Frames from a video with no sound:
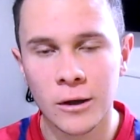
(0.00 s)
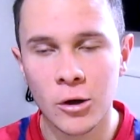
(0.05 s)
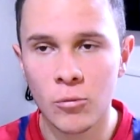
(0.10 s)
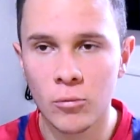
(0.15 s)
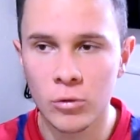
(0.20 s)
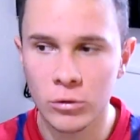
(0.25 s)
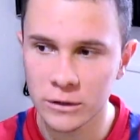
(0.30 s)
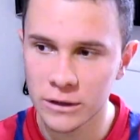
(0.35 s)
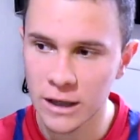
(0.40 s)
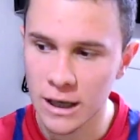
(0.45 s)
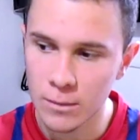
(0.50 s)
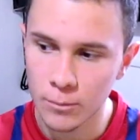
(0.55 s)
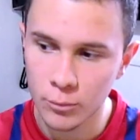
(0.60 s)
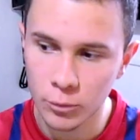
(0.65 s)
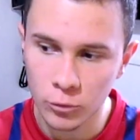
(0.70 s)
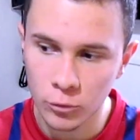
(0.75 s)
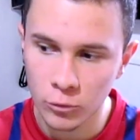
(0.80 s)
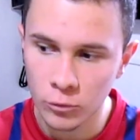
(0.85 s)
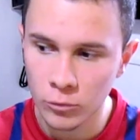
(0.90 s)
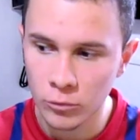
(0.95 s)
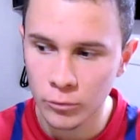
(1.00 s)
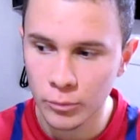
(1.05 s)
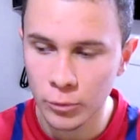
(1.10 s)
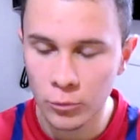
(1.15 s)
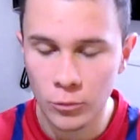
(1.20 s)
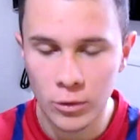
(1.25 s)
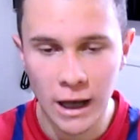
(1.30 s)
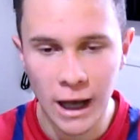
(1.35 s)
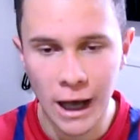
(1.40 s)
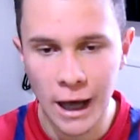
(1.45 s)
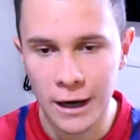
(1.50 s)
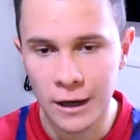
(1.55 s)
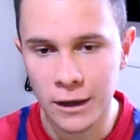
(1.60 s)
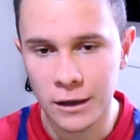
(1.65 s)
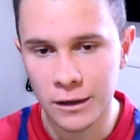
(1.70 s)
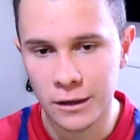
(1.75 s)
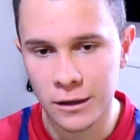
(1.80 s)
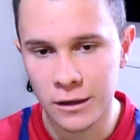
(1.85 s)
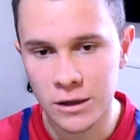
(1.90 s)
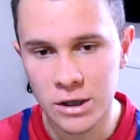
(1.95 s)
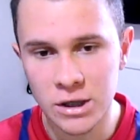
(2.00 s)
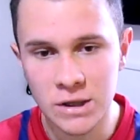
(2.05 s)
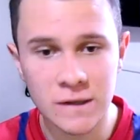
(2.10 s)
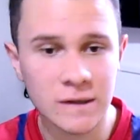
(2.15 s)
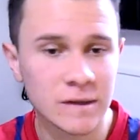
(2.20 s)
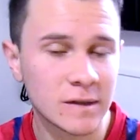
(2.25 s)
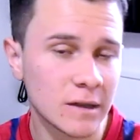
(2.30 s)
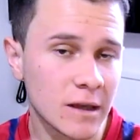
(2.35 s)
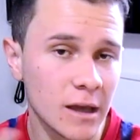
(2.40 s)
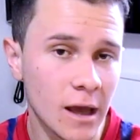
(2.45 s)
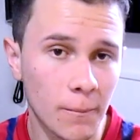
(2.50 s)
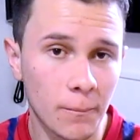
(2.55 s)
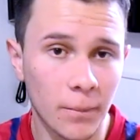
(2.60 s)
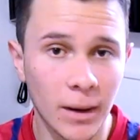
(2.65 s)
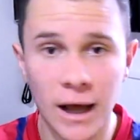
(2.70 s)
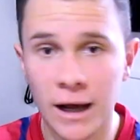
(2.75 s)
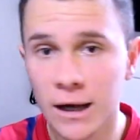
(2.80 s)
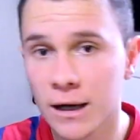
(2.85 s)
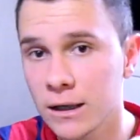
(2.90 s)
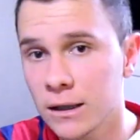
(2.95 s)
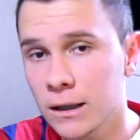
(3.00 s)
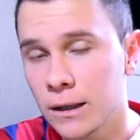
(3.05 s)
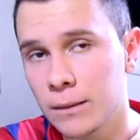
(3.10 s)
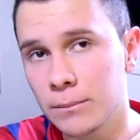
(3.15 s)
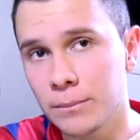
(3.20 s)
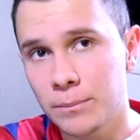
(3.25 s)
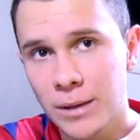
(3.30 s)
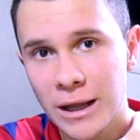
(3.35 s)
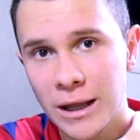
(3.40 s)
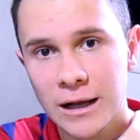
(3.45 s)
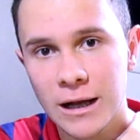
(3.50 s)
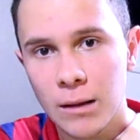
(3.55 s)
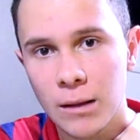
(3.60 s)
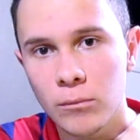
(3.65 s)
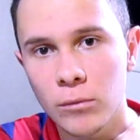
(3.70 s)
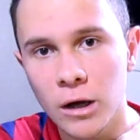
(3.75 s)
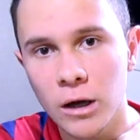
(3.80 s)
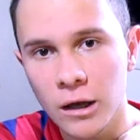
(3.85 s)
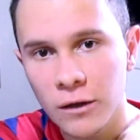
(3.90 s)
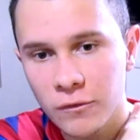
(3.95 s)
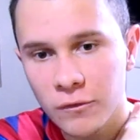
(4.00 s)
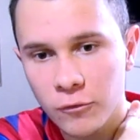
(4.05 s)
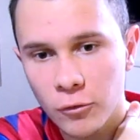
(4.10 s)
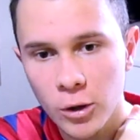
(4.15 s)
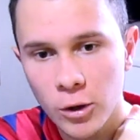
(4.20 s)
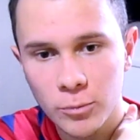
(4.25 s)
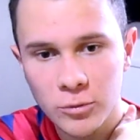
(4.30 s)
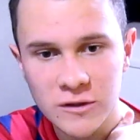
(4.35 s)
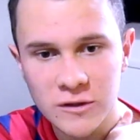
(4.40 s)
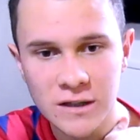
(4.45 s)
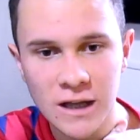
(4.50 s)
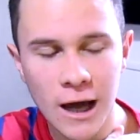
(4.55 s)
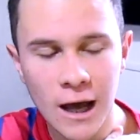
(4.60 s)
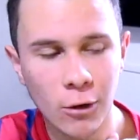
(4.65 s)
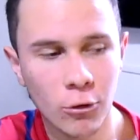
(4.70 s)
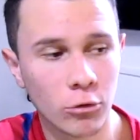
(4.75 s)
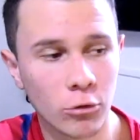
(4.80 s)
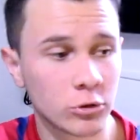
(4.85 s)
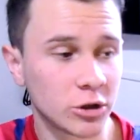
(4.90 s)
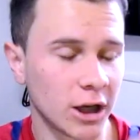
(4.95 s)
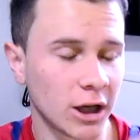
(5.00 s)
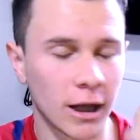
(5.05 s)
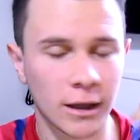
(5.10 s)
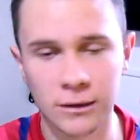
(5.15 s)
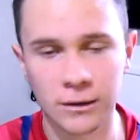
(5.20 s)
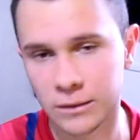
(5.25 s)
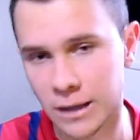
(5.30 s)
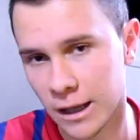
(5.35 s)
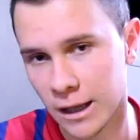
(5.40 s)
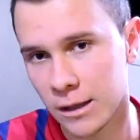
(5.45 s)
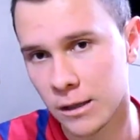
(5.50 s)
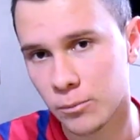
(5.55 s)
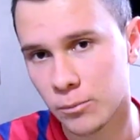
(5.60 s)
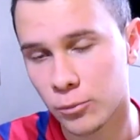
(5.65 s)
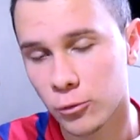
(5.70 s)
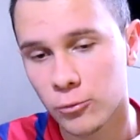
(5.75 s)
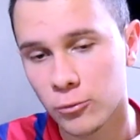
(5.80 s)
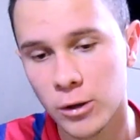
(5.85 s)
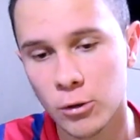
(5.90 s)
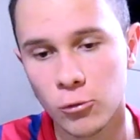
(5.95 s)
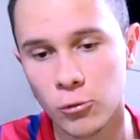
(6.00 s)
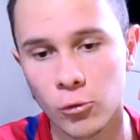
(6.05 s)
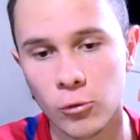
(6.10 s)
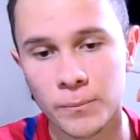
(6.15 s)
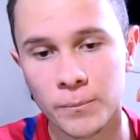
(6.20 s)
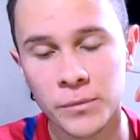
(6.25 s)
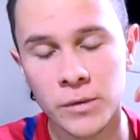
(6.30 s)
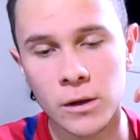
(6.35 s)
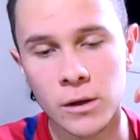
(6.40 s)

Uh, eu mandei pra um, pra um cara, ele disse que a placa, placa mãe foi pro saco, eu já dei pro meu...